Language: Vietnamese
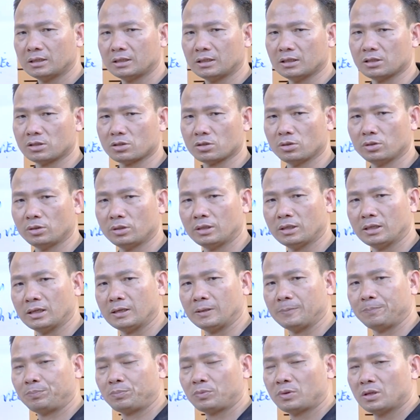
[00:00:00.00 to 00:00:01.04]
thế rồi
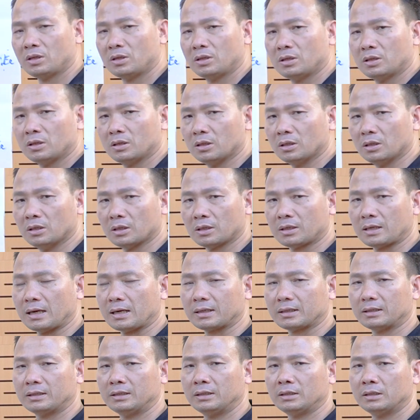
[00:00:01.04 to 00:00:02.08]
là uh,
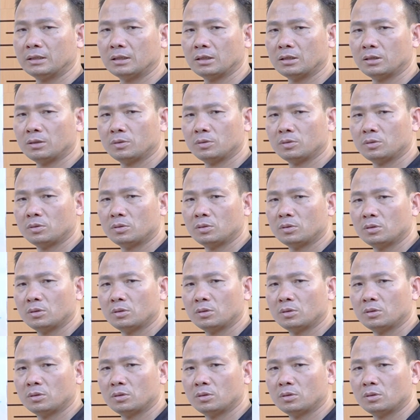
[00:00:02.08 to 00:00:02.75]
các cái uh,